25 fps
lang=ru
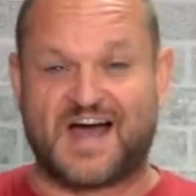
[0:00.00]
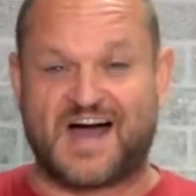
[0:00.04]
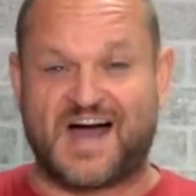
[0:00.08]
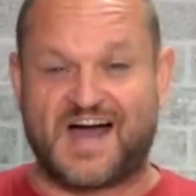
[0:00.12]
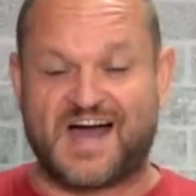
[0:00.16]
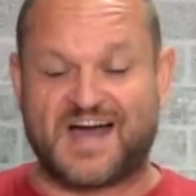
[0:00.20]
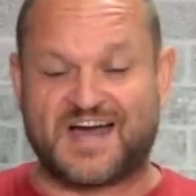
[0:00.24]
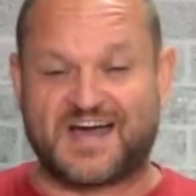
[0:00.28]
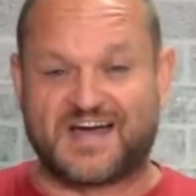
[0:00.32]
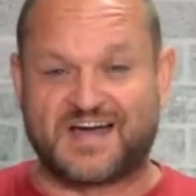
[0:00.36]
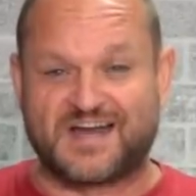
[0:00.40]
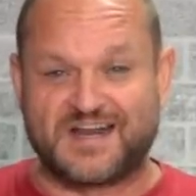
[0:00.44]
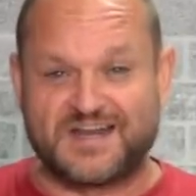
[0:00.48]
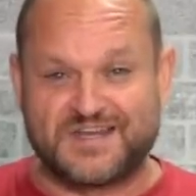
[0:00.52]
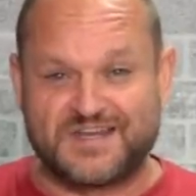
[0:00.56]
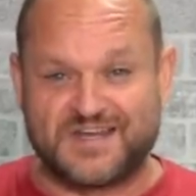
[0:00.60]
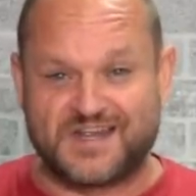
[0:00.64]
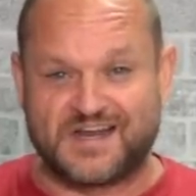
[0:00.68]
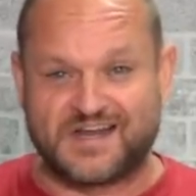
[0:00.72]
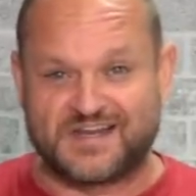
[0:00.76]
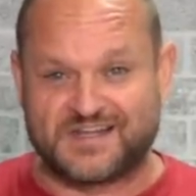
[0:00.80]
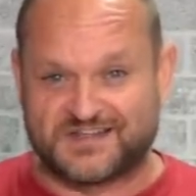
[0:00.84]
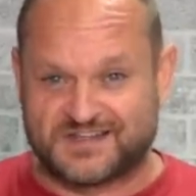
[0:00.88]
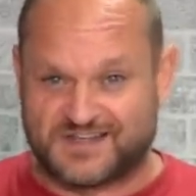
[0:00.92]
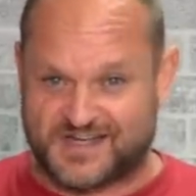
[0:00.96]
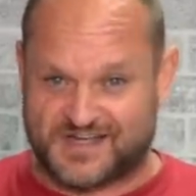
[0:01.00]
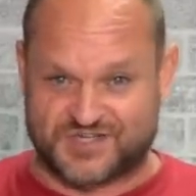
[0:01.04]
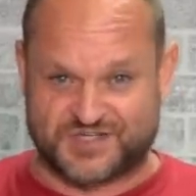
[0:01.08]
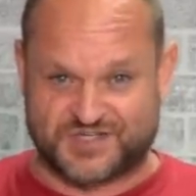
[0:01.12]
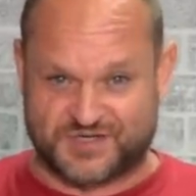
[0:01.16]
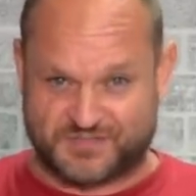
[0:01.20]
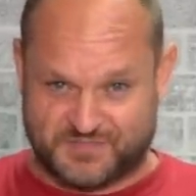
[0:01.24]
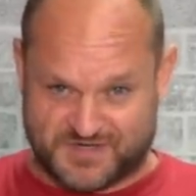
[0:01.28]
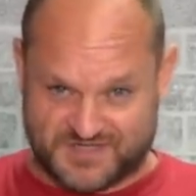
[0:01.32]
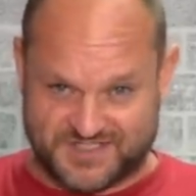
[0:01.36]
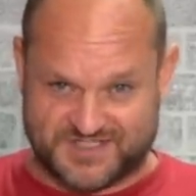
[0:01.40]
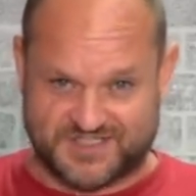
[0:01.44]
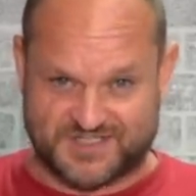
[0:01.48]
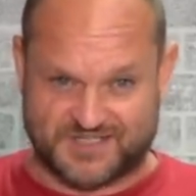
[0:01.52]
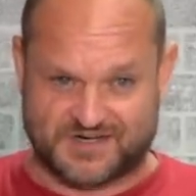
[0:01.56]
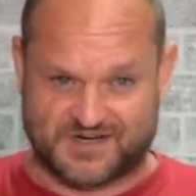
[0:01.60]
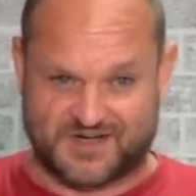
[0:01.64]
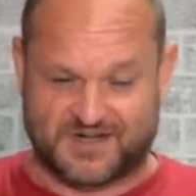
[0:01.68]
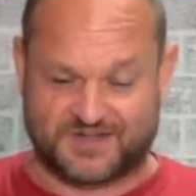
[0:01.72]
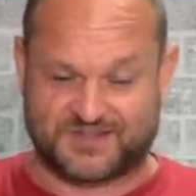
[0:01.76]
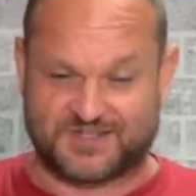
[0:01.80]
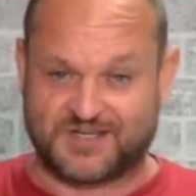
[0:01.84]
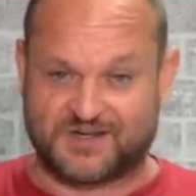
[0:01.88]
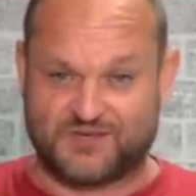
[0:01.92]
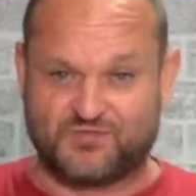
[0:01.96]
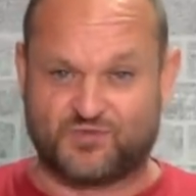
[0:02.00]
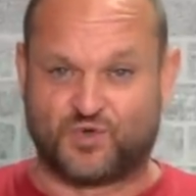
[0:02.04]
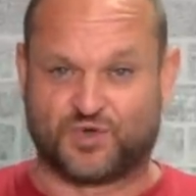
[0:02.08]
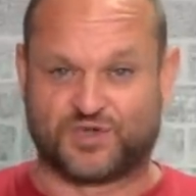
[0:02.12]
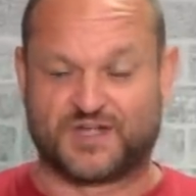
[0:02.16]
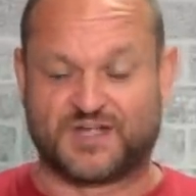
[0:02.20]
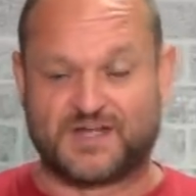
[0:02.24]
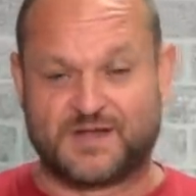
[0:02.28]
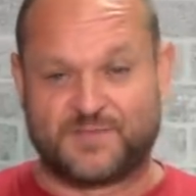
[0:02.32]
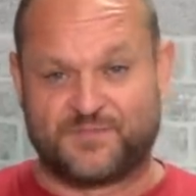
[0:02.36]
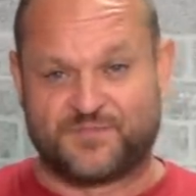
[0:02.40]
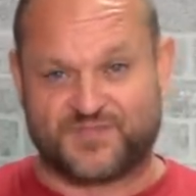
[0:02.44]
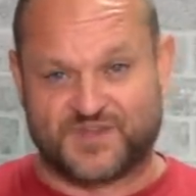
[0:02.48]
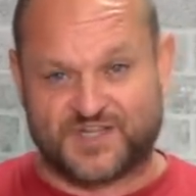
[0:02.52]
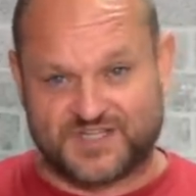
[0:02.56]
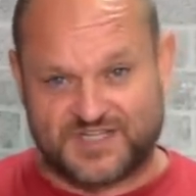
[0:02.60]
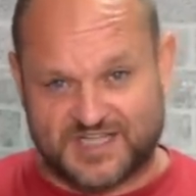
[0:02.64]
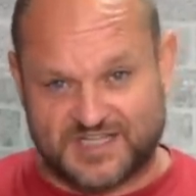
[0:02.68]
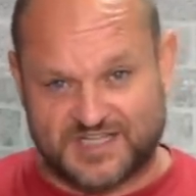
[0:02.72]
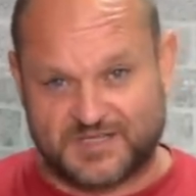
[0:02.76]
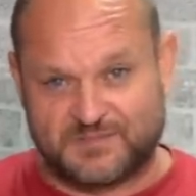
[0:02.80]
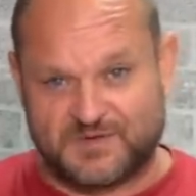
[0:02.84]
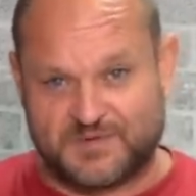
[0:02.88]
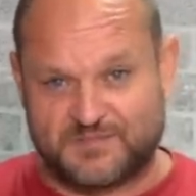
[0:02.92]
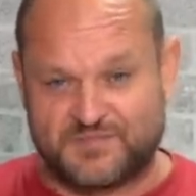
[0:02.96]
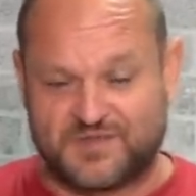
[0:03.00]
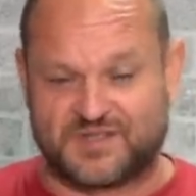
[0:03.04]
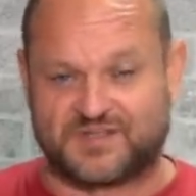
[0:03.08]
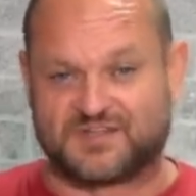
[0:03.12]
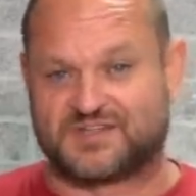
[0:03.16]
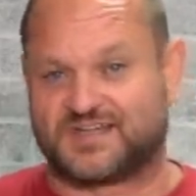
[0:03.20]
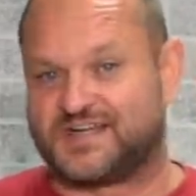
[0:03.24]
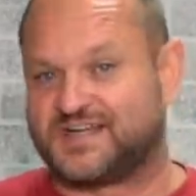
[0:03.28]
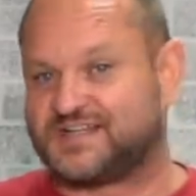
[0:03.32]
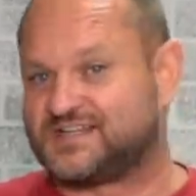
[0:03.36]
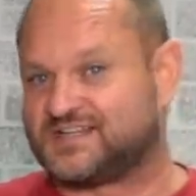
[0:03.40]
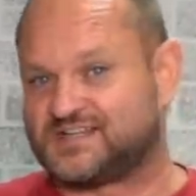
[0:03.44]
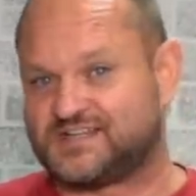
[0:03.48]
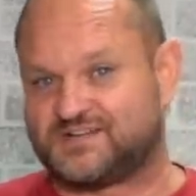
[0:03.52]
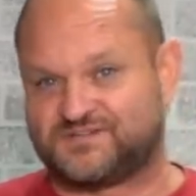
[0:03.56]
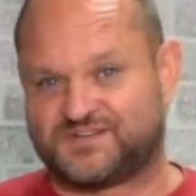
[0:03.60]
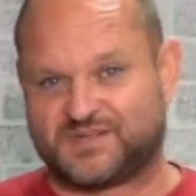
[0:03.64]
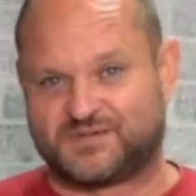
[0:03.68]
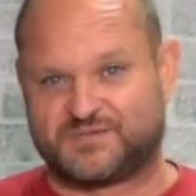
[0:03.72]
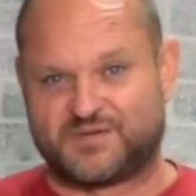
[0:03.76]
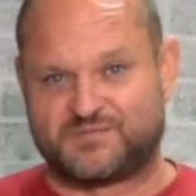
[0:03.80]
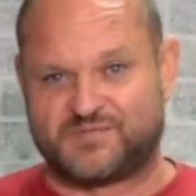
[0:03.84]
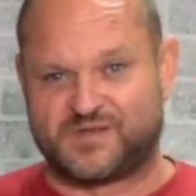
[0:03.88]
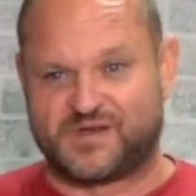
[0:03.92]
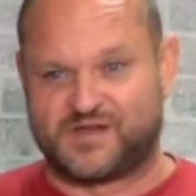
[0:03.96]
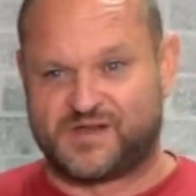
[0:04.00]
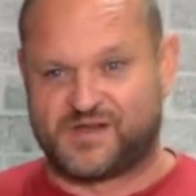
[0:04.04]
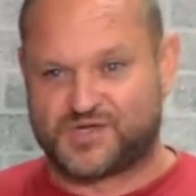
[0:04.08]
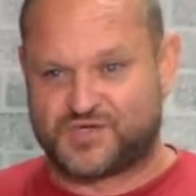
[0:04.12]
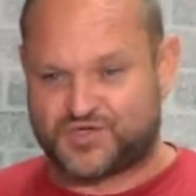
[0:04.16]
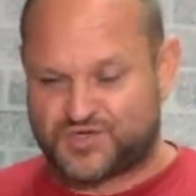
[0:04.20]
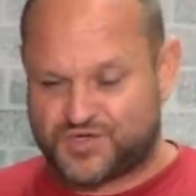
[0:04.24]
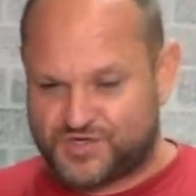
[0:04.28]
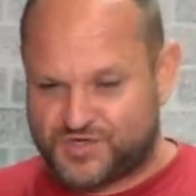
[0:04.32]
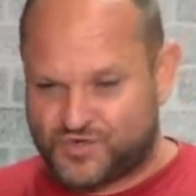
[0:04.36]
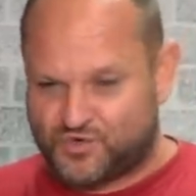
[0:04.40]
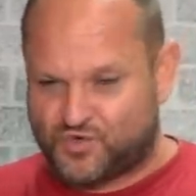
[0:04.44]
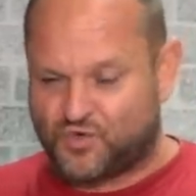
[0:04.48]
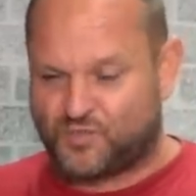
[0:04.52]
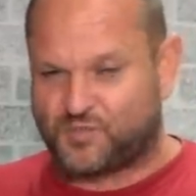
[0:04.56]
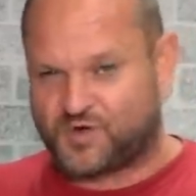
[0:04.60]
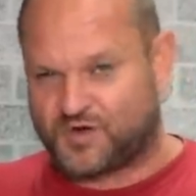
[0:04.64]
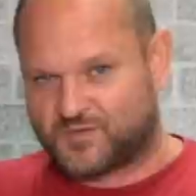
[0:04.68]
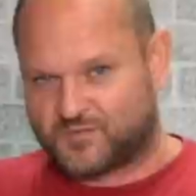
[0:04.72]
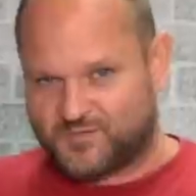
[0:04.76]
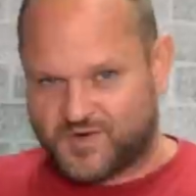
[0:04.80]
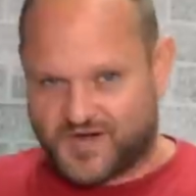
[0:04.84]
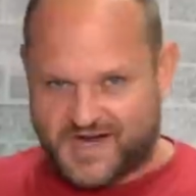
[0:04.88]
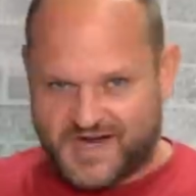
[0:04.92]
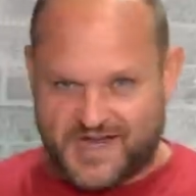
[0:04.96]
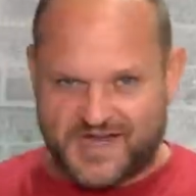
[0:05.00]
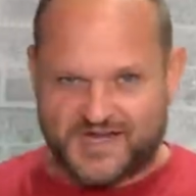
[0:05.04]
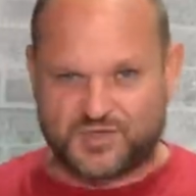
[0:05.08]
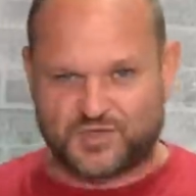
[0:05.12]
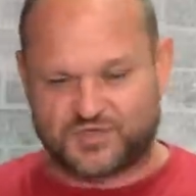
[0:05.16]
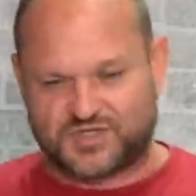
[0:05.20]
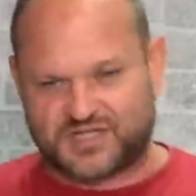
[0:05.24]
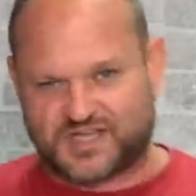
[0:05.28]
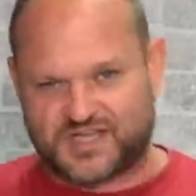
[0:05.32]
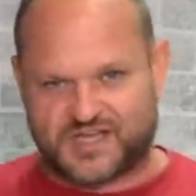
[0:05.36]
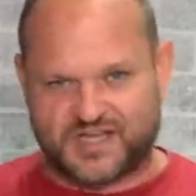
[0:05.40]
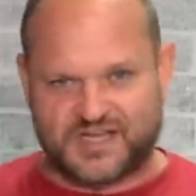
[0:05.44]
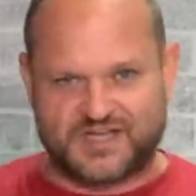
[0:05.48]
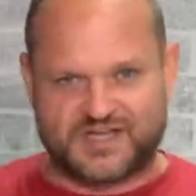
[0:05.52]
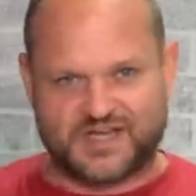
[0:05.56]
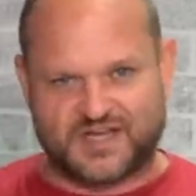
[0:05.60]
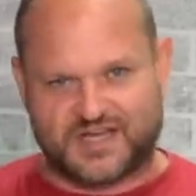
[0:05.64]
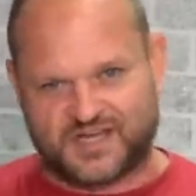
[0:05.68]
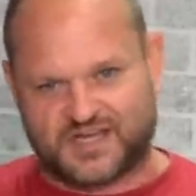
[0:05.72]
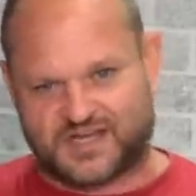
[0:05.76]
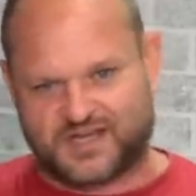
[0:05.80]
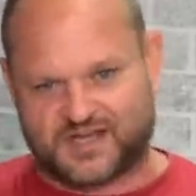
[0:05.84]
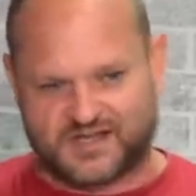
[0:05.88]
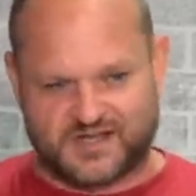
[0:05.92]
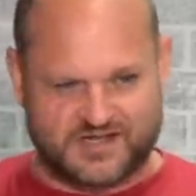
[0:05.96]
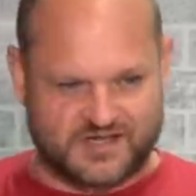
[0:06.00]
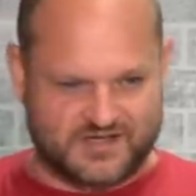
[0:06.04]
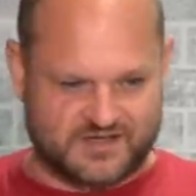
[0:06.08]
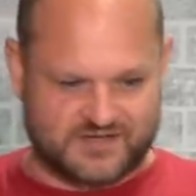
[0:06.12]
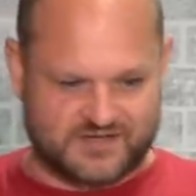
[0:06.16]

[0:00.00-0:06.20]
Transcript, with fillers: Охренели даже мастера. Так вот, на данный момент этот автомобиль еще не куплен. Пока идет такие некие